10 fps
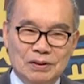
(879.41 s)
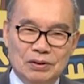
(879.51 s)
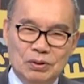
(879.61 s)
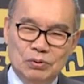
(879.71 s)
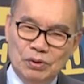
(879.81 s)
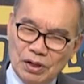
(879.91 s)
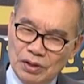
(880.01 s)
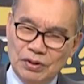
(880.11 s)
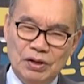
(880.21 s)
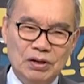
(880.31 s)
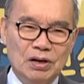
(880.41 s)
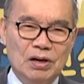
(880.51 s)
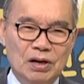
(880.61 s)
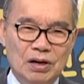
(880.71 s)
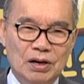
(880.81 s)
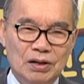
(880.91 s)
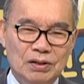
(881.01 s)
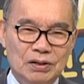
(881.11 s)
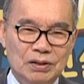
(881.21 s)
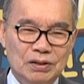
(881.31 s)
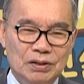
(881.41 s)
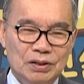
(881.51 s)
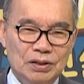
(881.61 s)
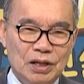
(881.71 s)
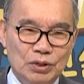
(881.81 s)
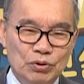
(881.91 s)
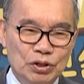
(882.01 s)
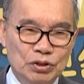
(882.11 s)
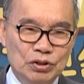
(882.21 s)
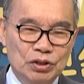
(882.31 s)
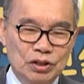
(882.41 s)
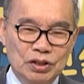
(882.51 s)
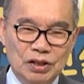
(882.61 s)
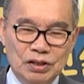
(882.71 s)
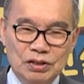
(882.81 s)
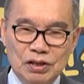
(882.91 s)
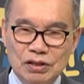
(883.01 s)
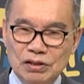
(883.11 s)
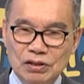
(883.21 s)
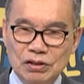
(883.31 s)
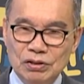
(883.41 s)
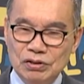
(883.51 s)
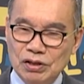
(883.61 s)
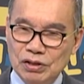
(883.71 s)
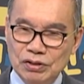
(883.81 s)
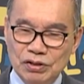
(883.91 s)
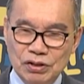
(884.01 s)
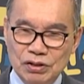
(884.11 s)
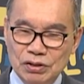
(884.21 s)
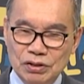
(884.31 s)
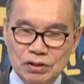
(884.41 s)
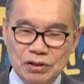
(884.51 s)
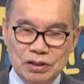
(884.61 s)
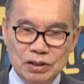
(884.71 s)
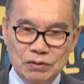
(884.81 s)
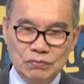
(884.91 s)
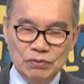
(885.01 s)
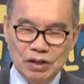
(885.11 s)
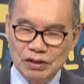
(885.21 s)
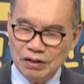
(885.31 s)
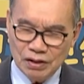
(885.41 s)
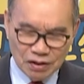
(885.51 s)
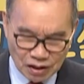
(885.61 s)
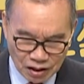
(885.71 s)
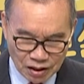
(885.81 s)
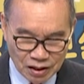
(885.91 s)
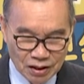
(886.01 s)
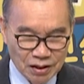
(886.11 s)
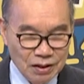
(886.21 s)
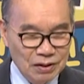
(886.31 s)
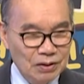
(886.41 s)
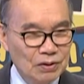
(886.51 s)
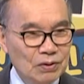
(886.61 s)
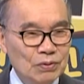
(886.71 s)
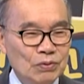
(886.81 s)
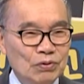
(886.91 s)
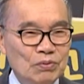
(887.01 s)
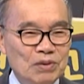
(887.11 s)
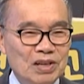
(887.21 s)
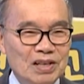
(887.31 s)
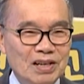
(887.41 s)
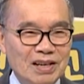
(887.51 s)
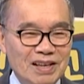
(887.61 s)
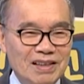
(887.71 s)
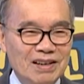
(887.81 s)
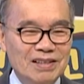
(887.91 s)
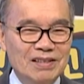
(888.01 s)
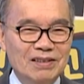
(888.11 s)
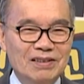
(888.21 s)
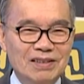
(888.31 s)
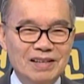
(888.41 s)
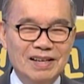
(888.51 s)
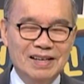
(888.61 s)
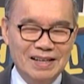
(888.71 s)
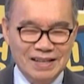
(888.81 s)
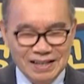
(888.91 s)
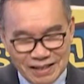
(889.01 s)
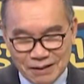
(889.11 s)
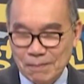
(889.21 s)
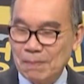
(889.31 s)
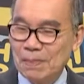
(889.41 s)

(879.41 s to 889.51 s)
그게 왜 안 될까? 사도행전 2장 4장에는 잘 됐는데 지금 왜 안 될까? 고민하다가 깨달았어요. 아,